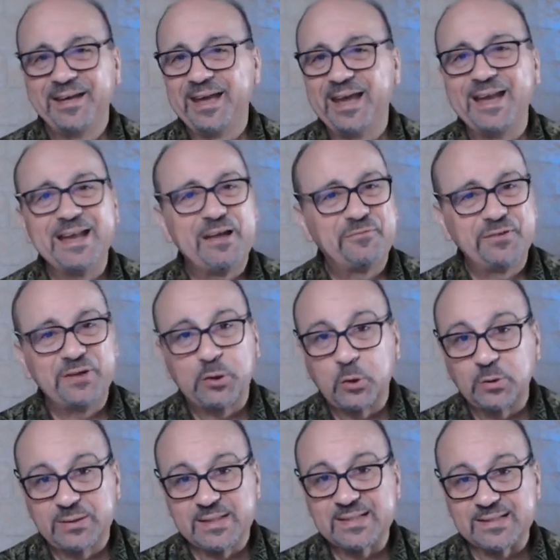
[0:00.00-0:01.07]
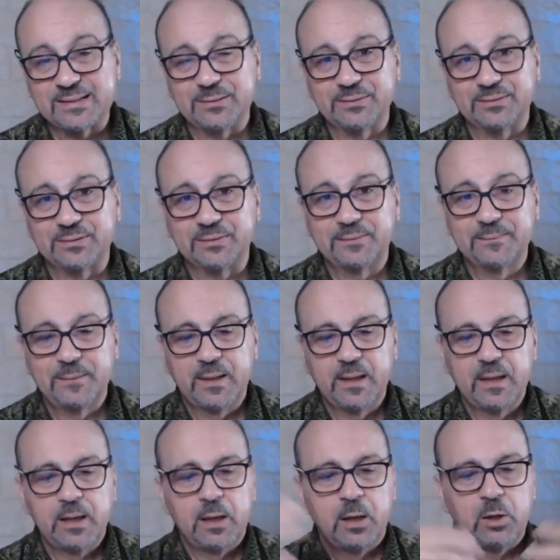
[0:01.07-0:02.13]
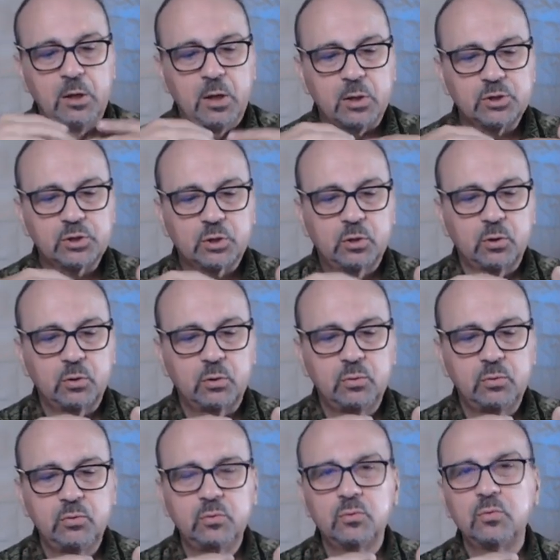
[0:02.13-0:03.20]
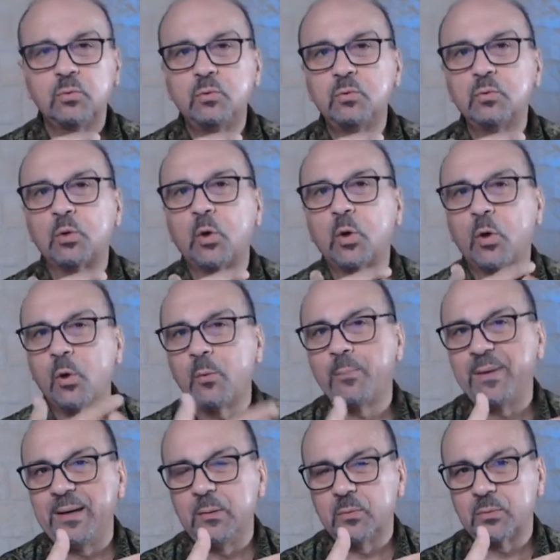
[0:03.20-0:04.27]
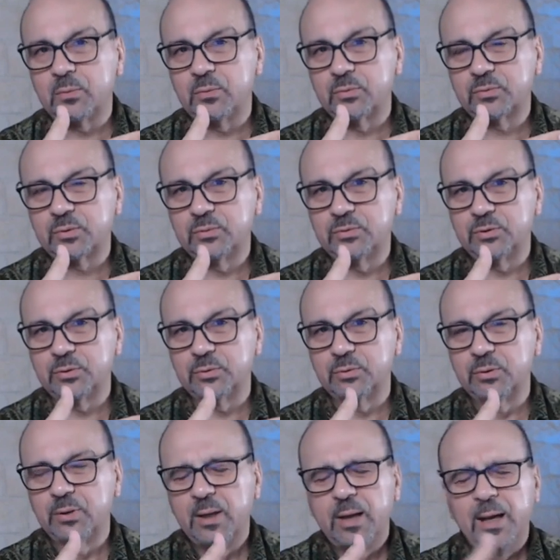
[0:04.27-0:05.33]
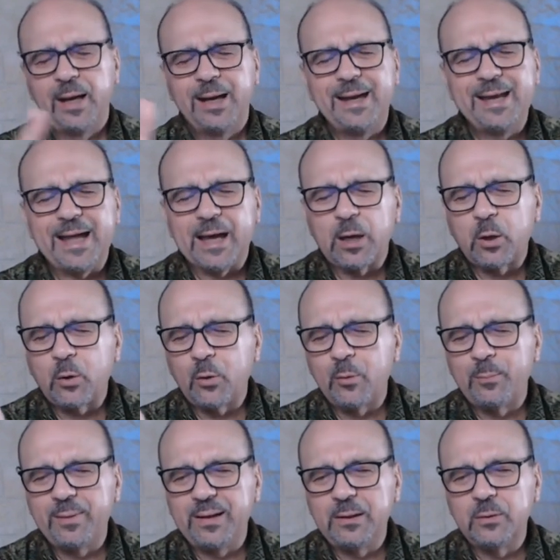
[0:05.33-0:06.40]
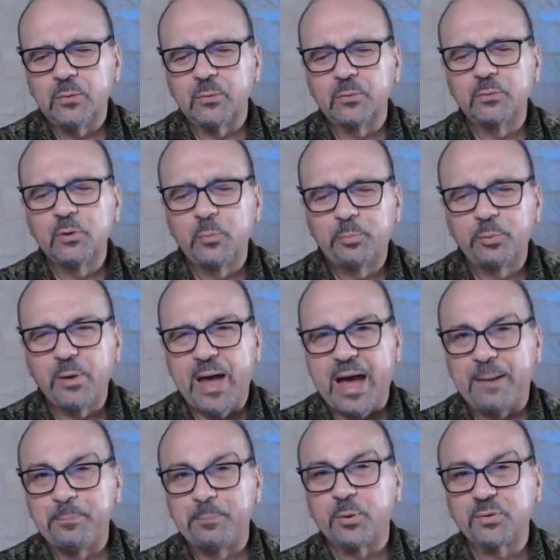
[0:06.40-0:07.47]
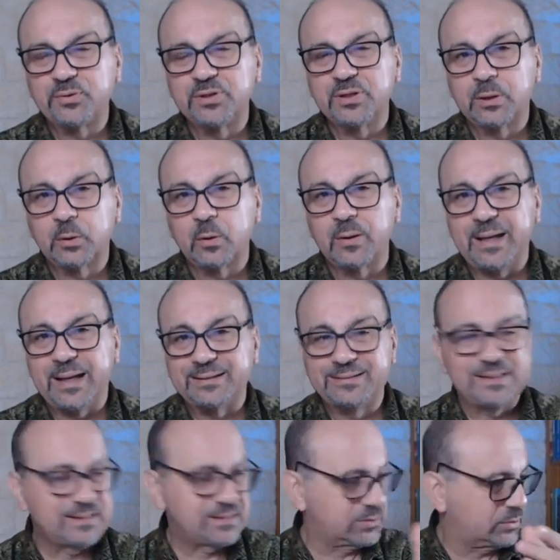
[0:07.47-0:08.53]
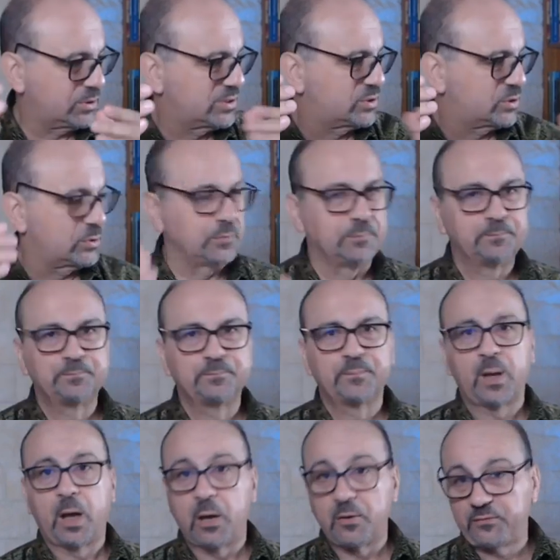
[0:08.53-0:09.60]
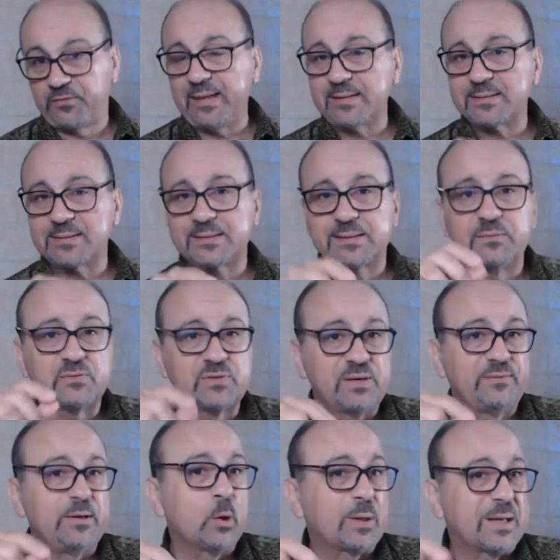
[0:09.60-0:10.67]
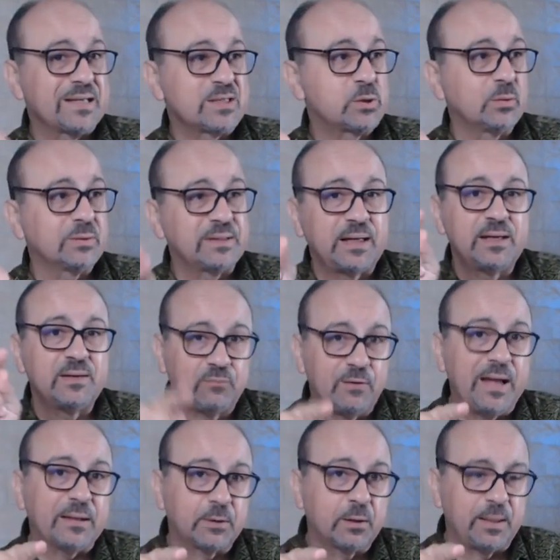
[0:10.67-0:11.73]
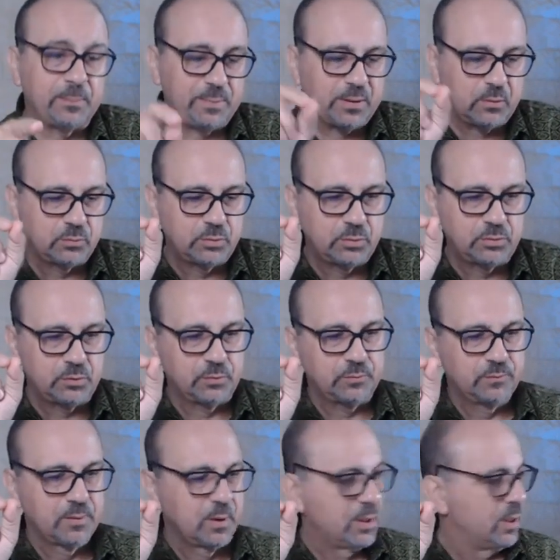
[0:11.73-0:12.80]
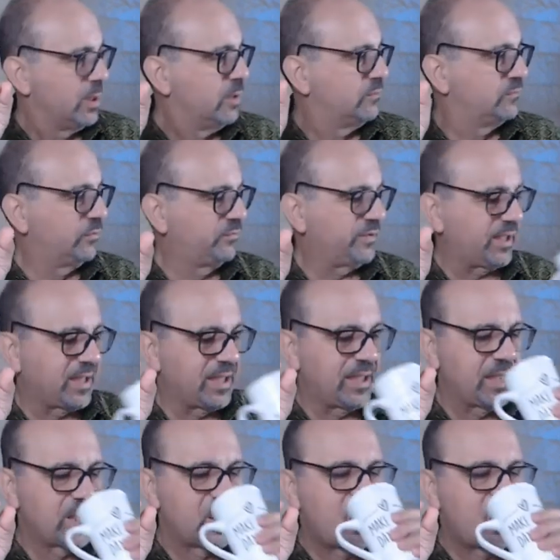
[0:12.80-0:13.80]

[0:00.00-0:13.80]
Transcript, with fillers: Il n'a fait que descendre. Lorsque nous nous rebellons contre Dieu, la rébellion ne peut apporter que la destruction. En fait, si vous avez l'occasion d'aller voir dans la parole de Dieu, vous verrez